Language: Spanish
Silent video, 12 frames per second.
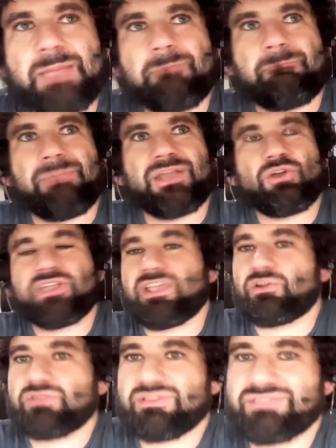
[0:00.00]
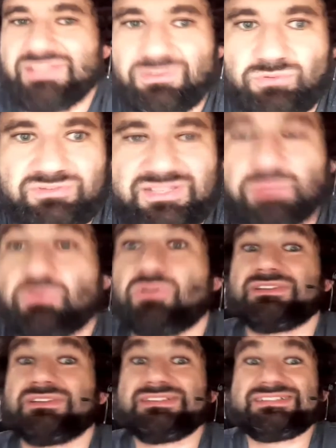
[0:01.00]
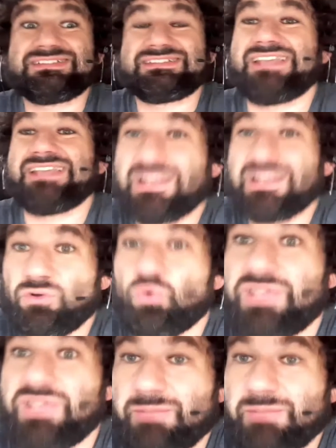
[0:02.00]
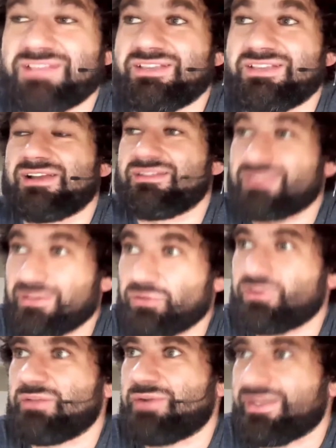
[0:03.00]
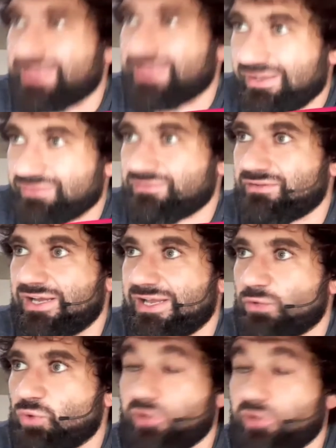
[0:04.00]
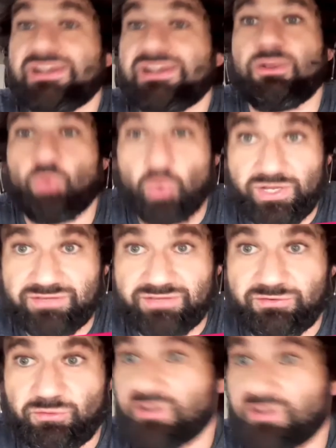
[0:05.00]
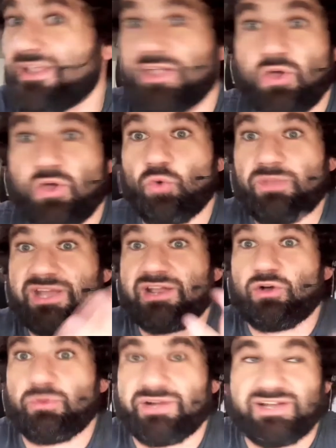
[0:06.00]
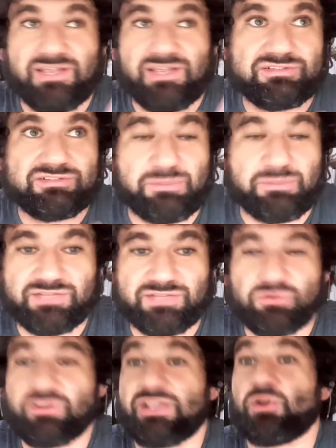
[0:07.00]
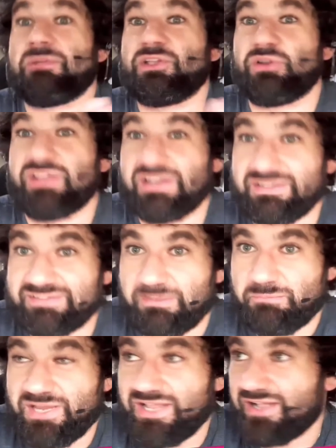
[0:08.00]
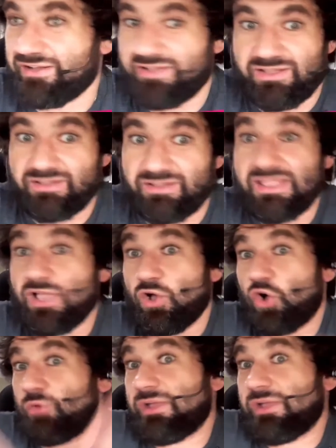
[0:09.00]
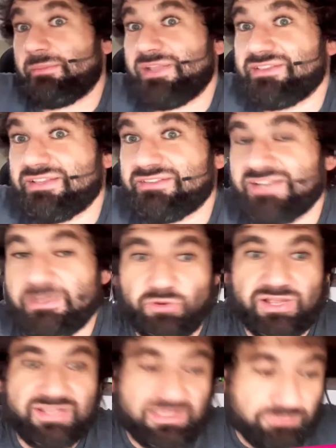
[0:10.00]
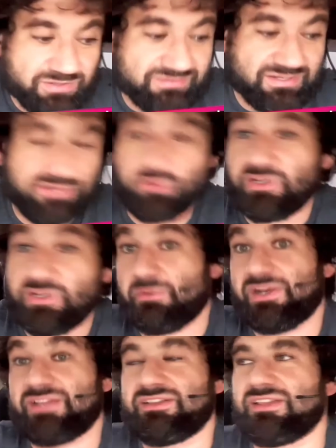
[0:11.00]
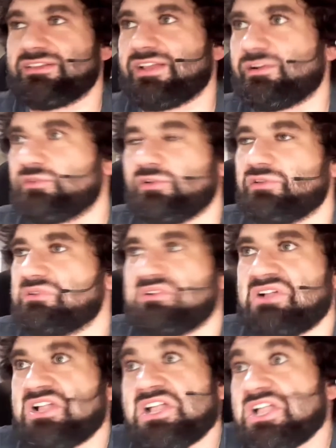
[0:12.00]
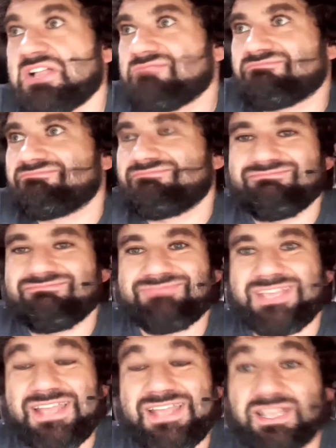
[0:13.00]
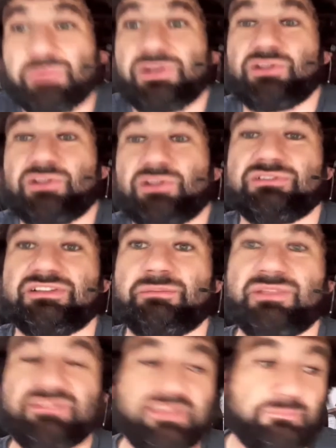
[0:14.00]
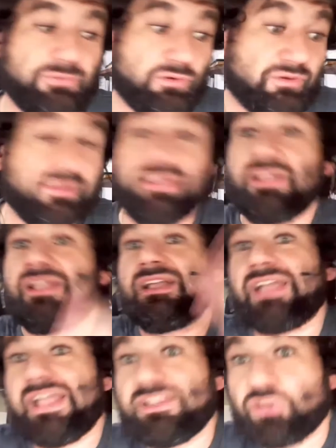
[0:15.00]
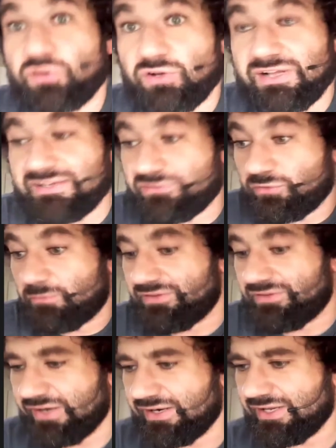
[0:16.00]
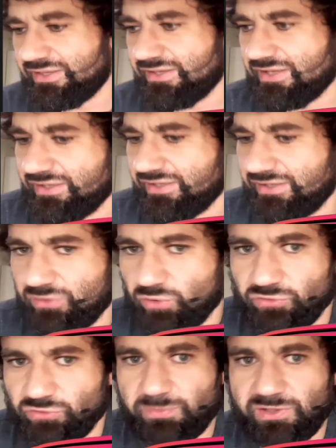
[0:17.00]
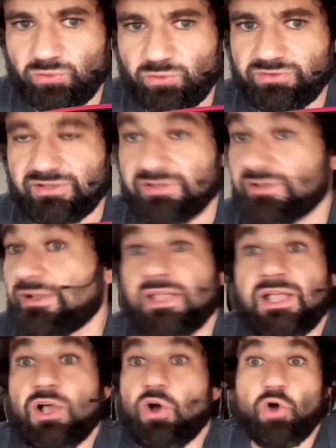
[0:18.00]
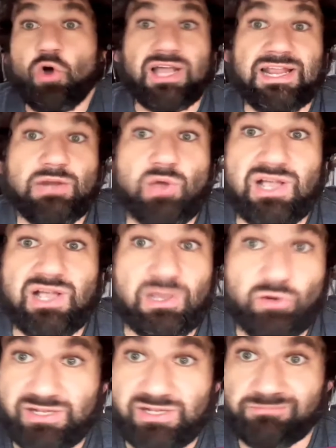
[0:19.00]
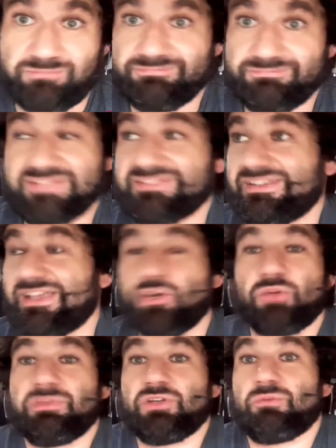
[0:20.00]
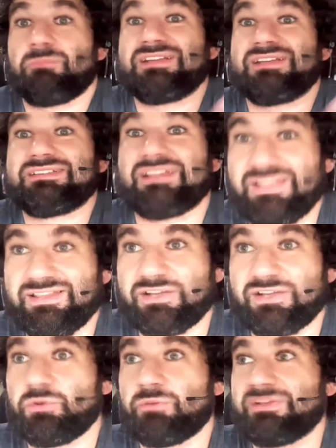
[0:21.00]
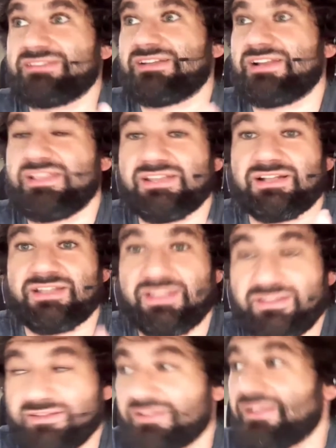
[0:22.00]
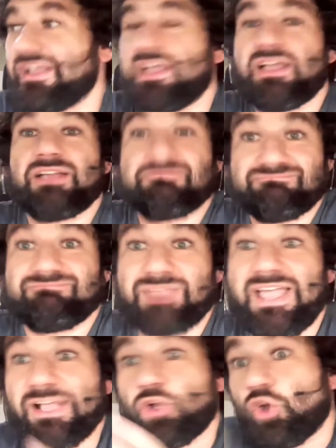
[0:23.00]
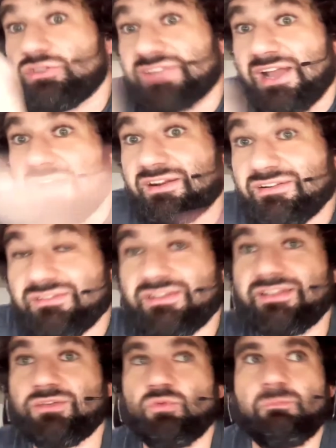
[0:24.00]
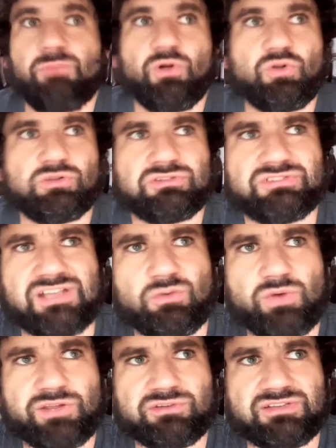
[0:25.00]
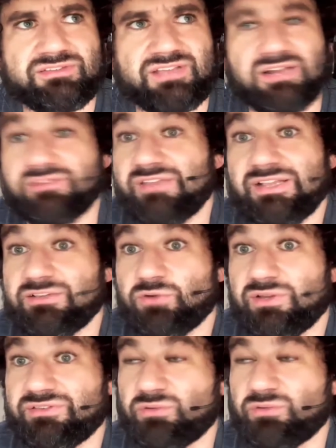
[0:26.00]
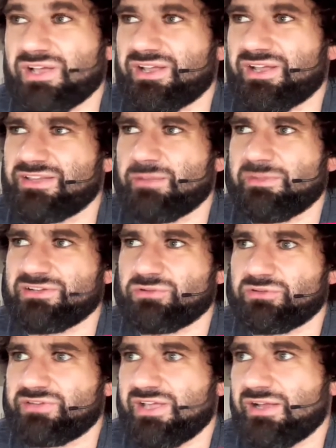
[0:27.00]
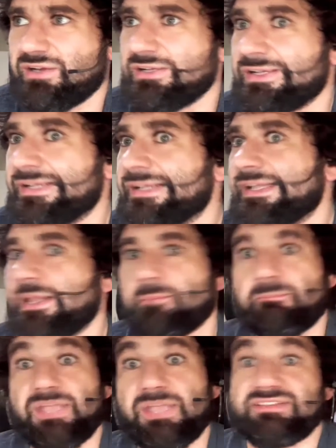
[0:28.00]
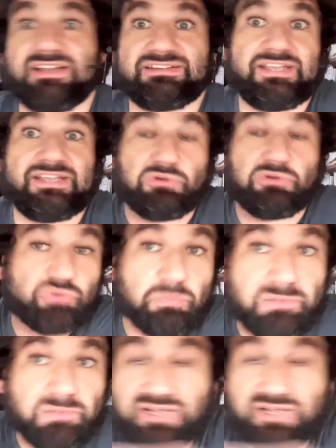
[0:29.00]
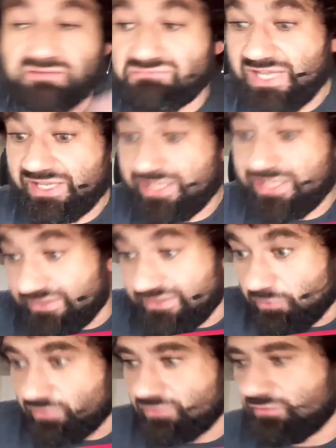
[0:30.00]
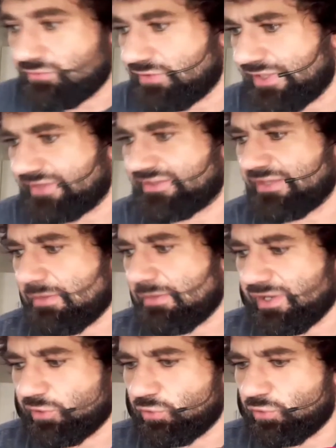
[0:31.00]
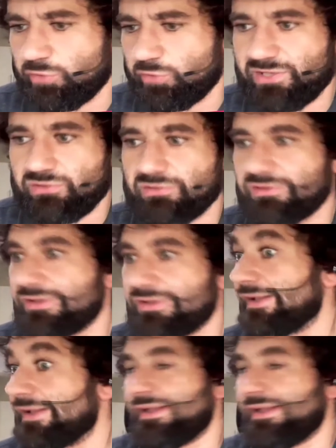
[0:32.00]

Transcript: Pero quiero decir, Gustavo, si él hubiera materializado de verdad el Ecuador del encuentro, hubiera gobernado sabiendo que no hay mayoría en la Asamblea, que obviamente tiene por ahí adversarios que van a intentarlo todo, tenía que haberlo hecho desde el principio. En todo caso, para cerrar la idea y con tu pregunta, ojalá lo haga ahora, es que no veo más salida, no veo más salida que encontrar eh, un poco esos acuerdos hacia el centro, hacia una agenda más social, mientras sigue con su plan legítimo del tema macroeconómico